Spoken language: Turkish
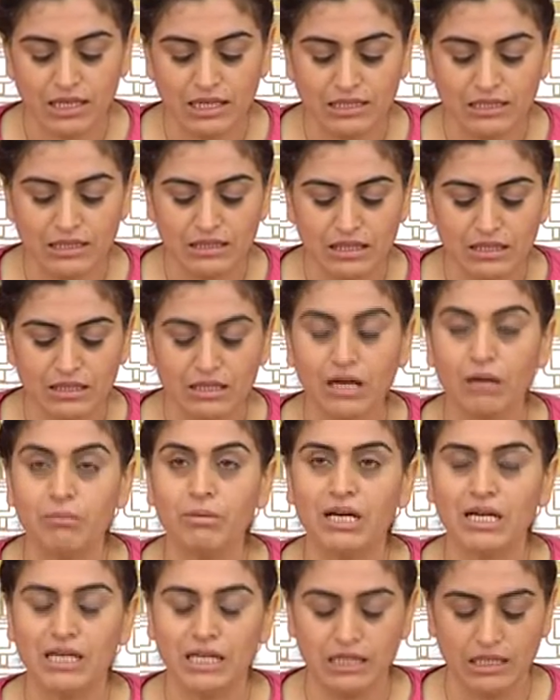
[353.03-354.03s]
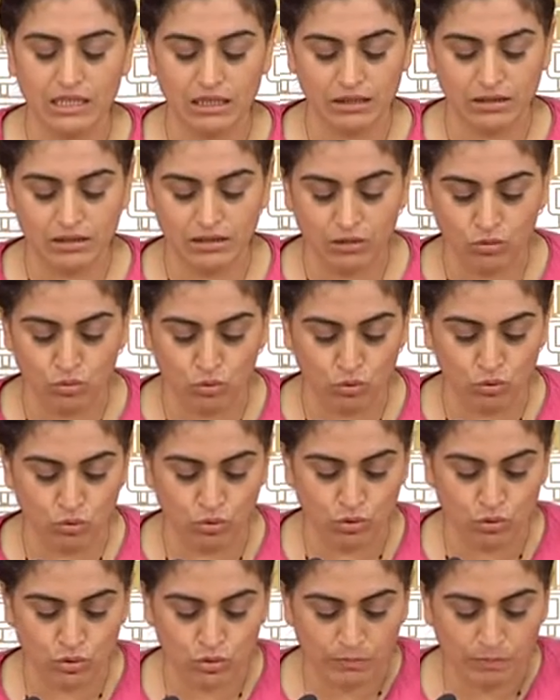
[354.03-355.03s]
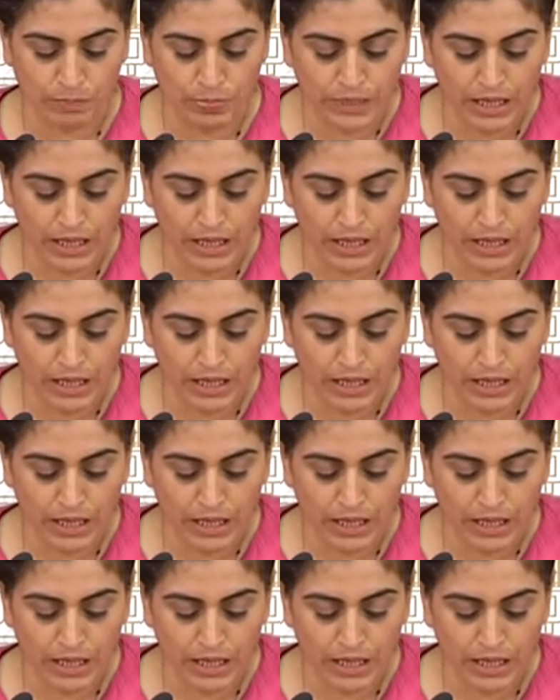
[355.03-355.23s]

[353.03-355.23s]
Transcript: kadınların haberlerini duyuyoruz.